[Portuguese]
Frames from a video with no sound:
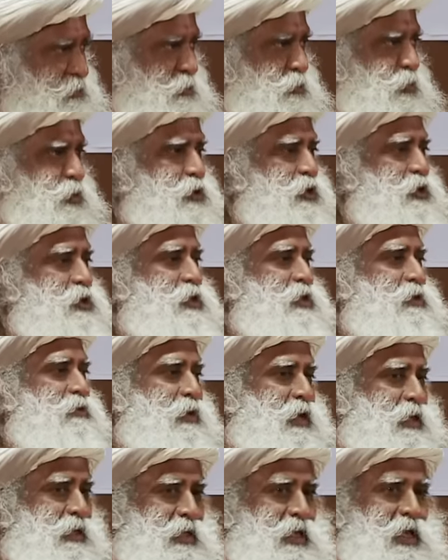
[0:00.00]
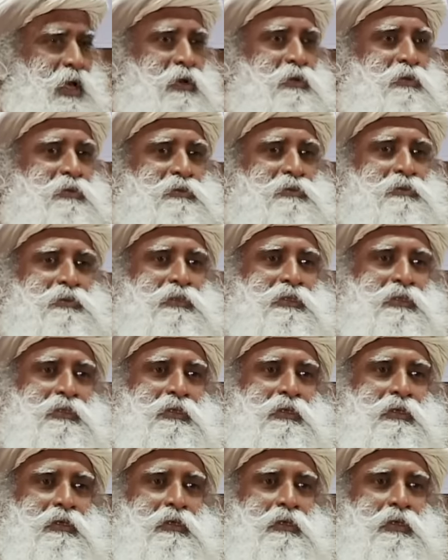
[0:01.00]
posição de repouso agora,
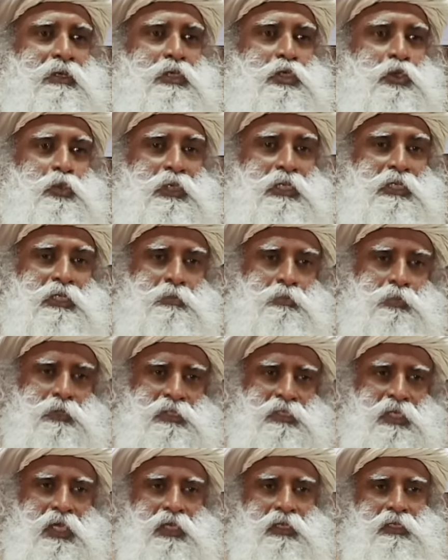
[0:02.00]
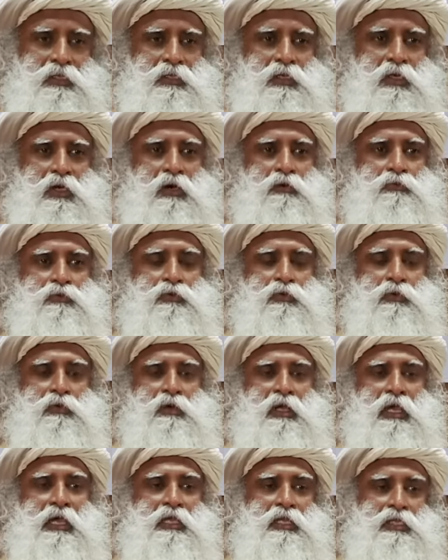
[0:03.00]
20% de sua energia
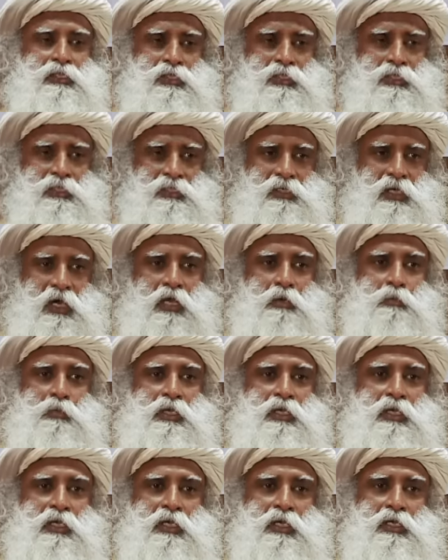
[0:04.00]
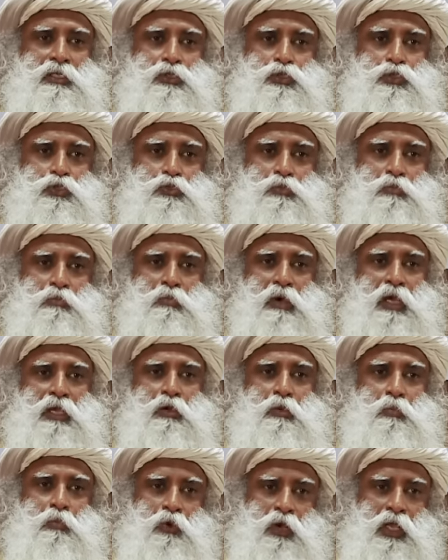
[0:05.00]
está sendo consumida pelo seu
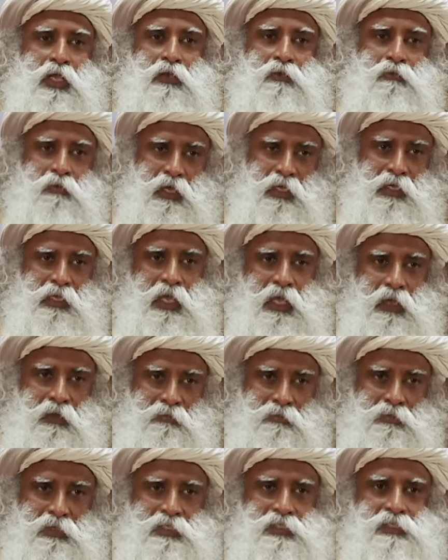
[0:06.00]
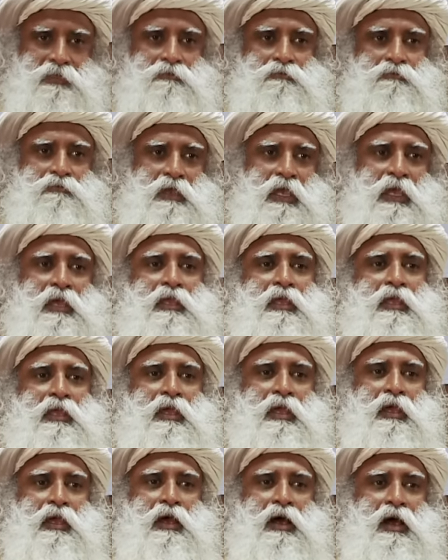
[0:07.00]
cérebro neste momento. É uma
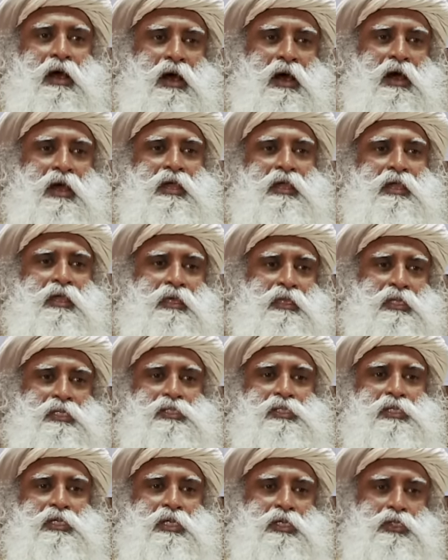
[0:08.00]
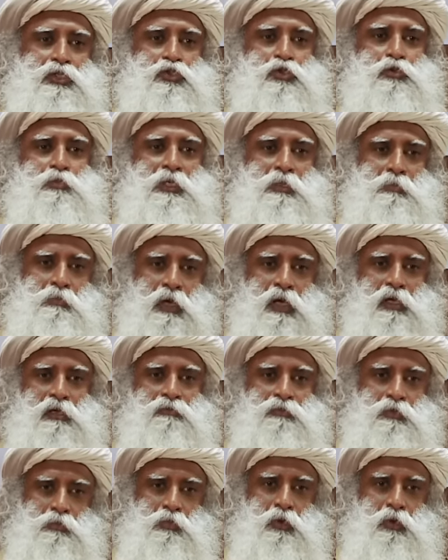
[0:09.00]
parte do seu corpo com altíssimo consumo de